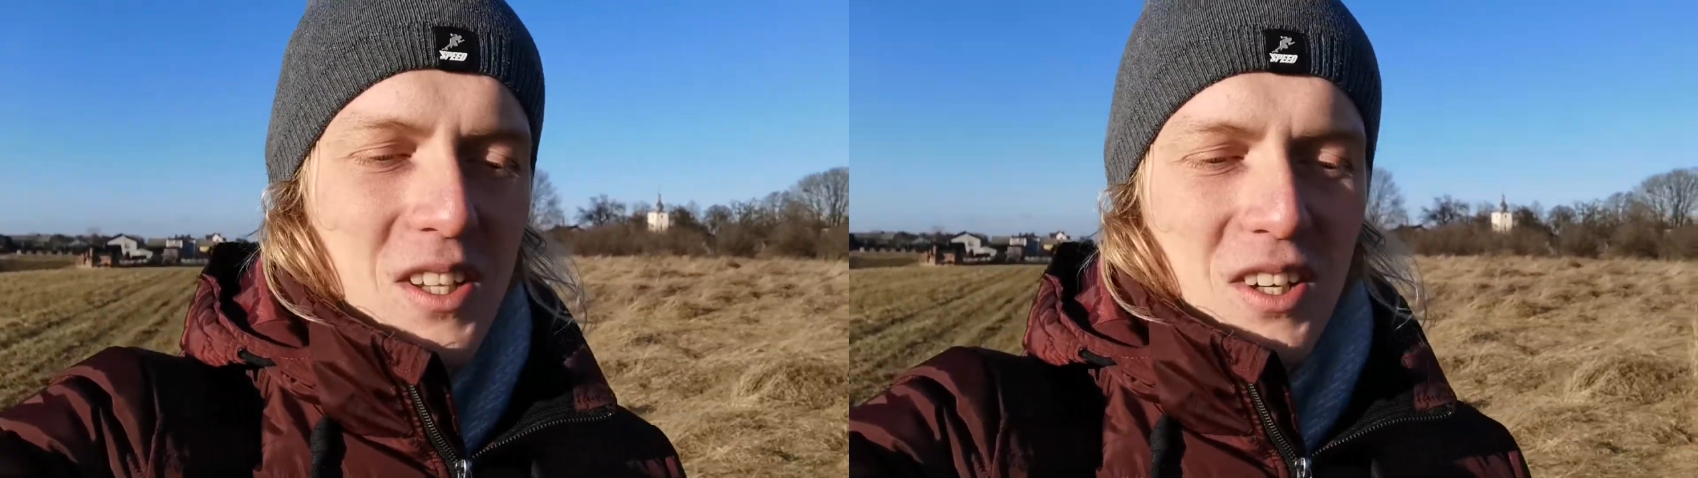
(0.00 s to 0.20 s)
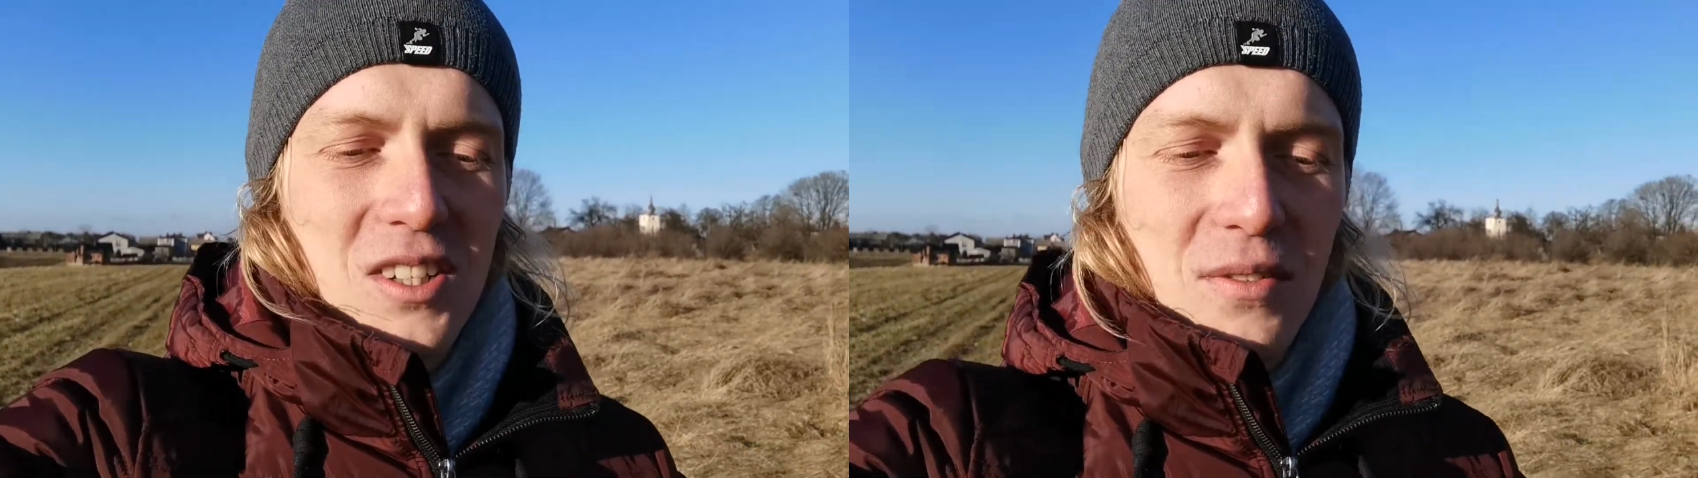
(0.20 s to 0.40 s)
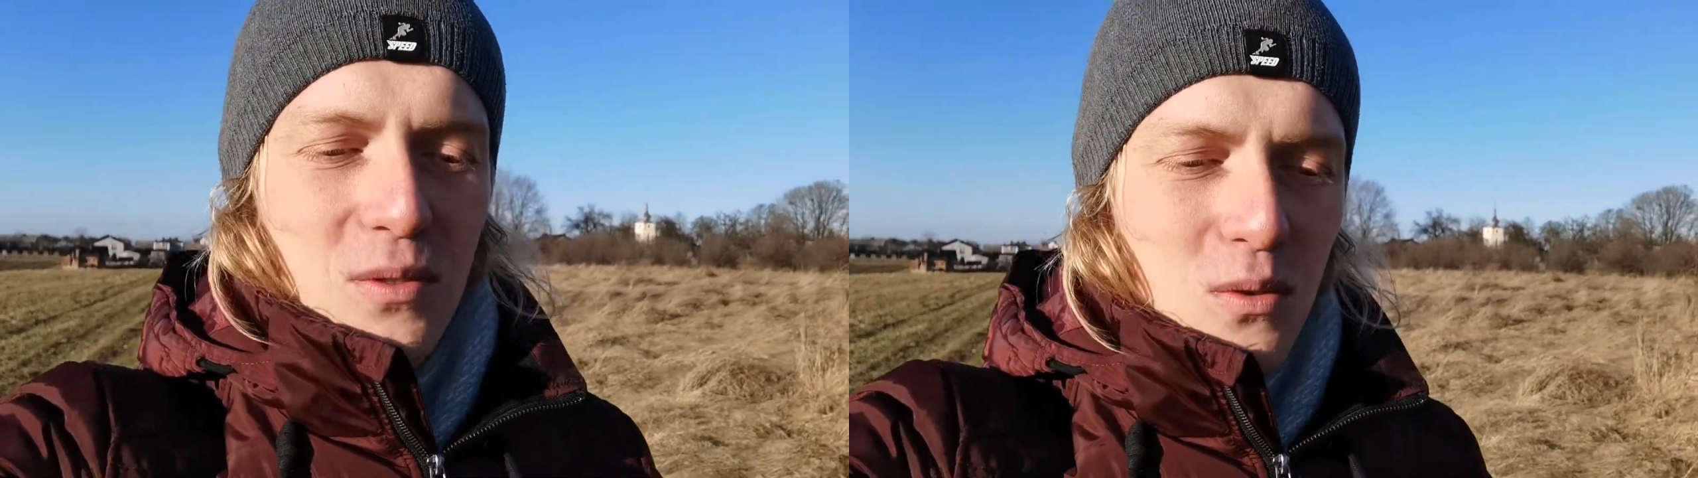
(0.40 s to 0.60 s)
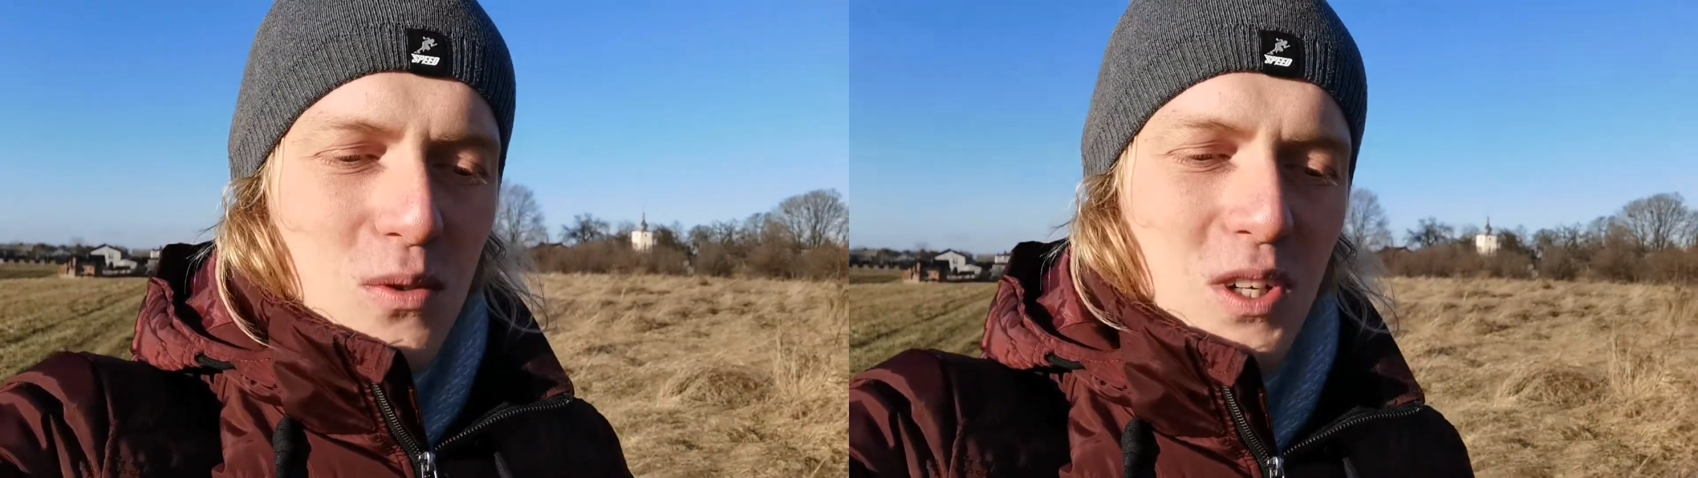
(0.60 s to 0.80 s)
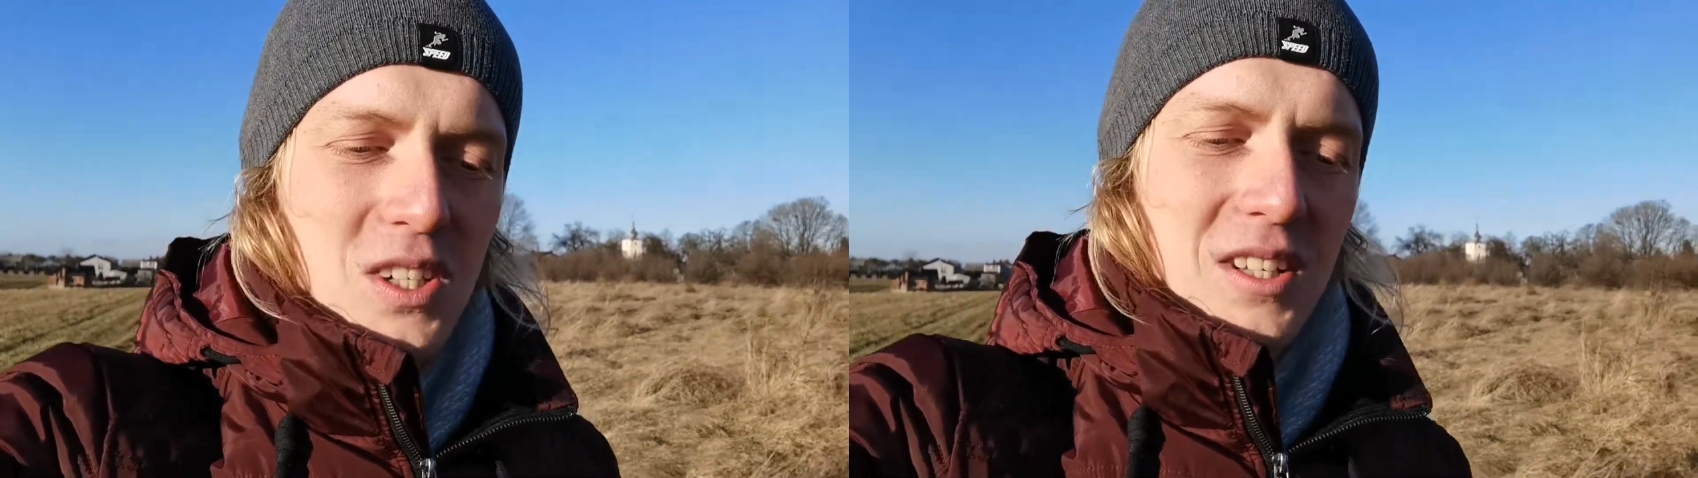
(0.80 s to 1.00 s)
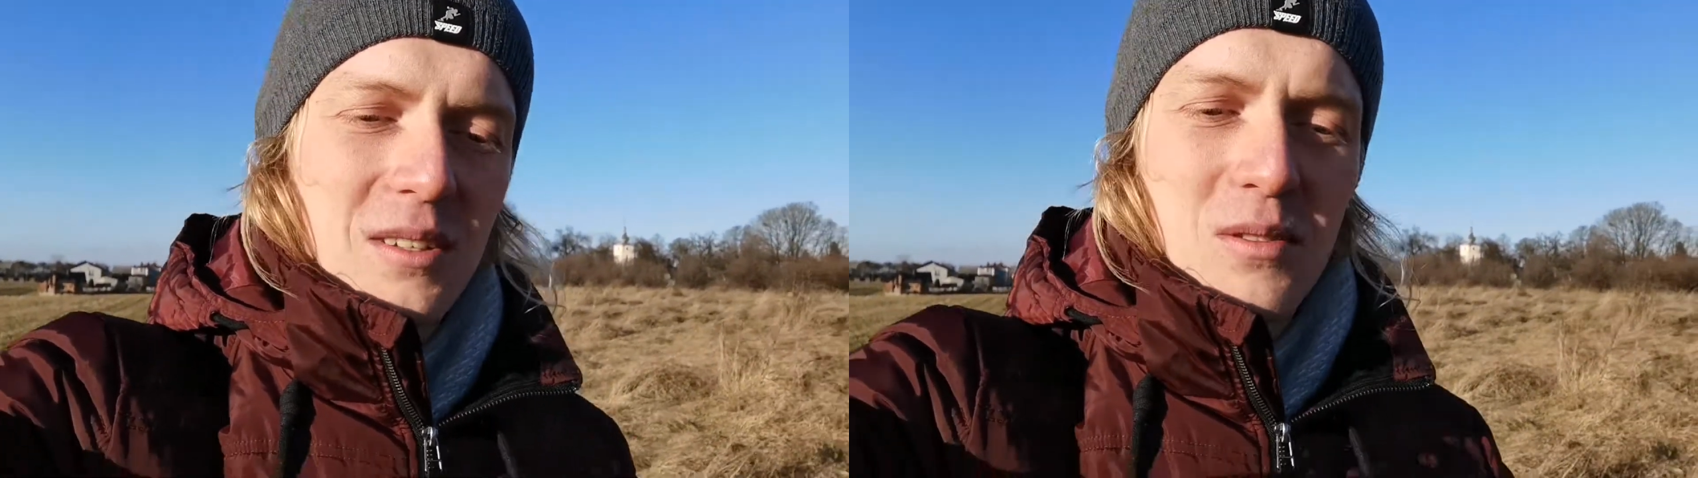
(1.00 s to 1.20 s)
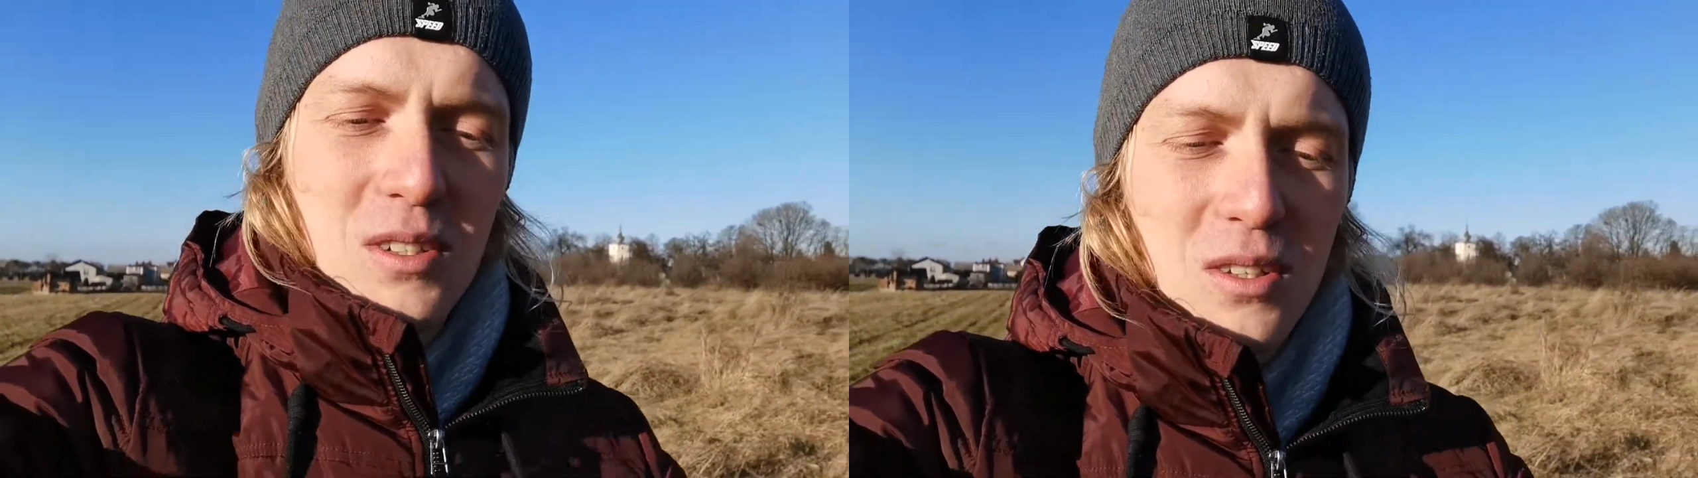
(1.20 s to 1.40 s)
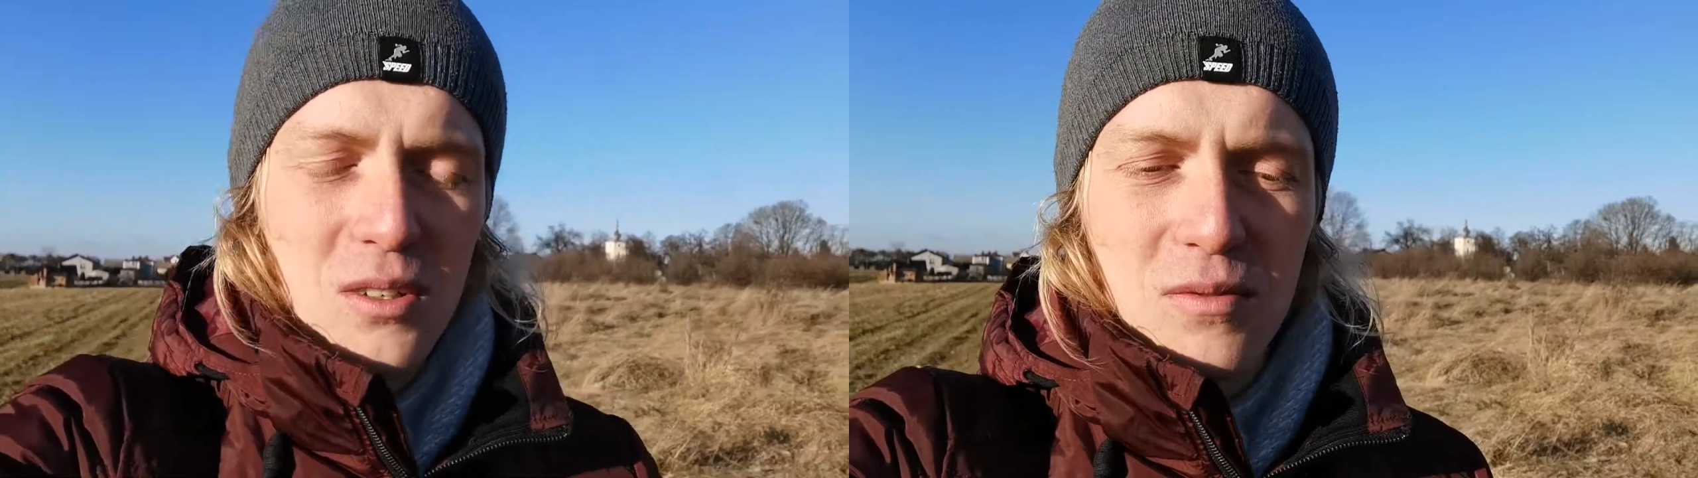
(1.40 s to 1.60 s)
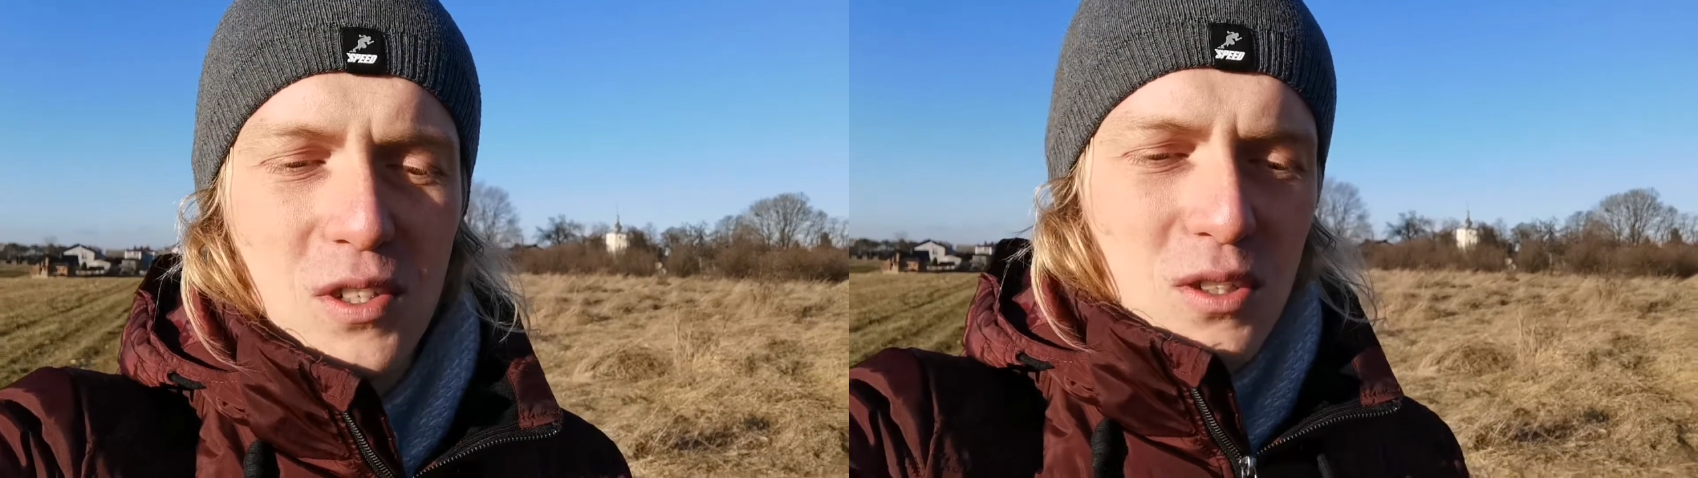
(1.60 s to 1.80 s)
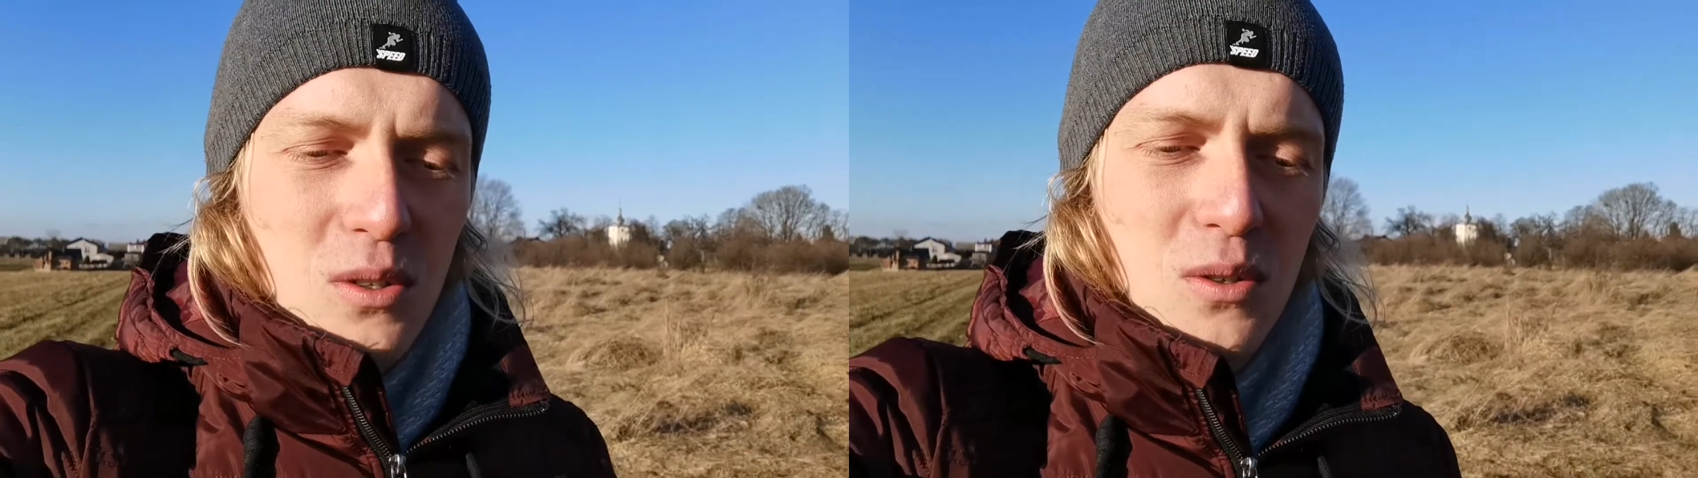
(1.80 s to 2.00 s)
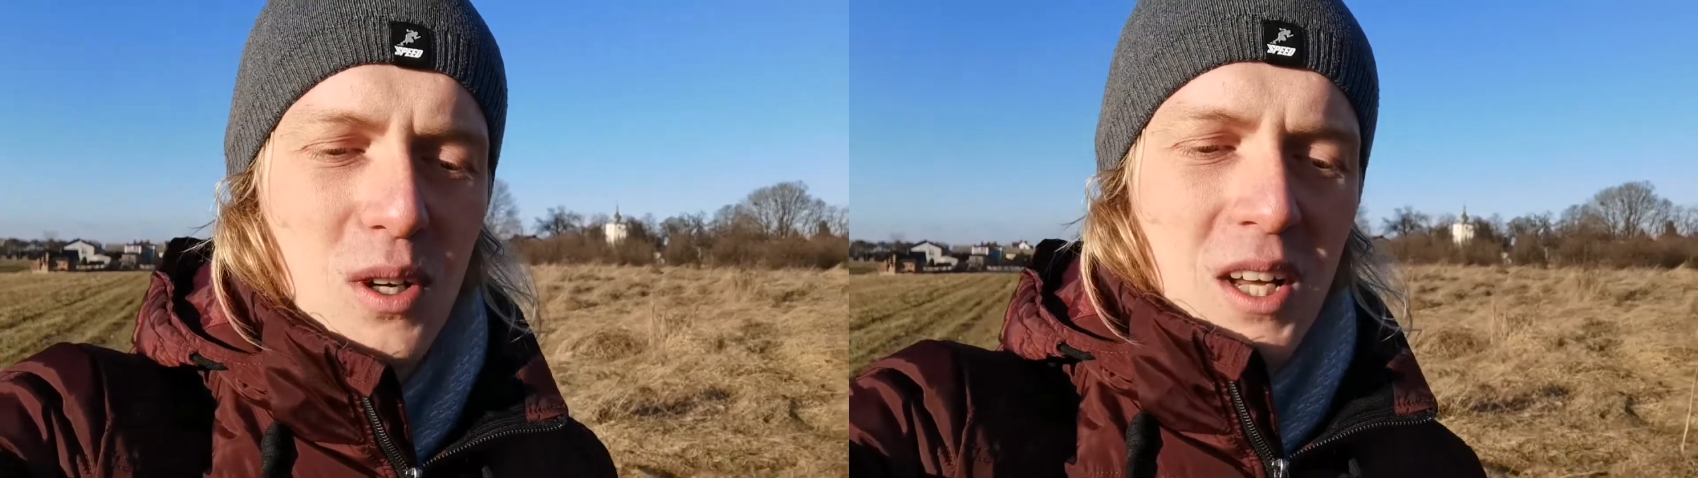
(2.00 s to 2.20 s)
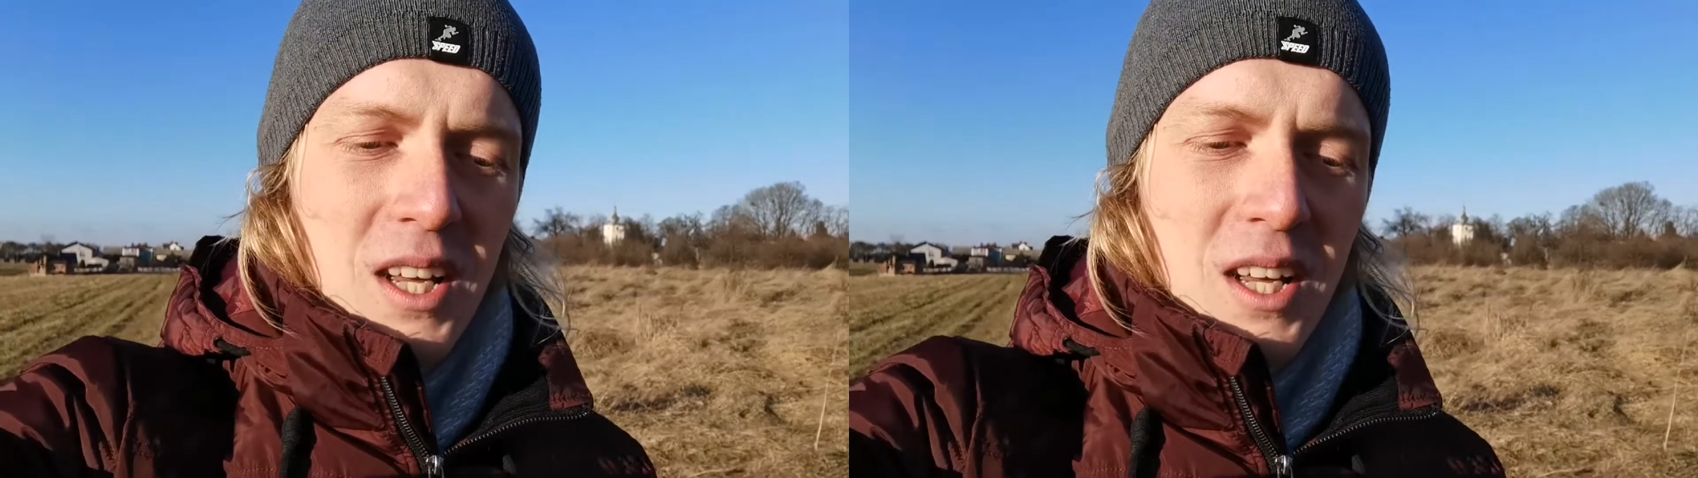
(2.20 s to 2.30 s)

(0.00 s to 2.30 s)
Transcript: też jak się wkurzę czasem czy coś w życiu,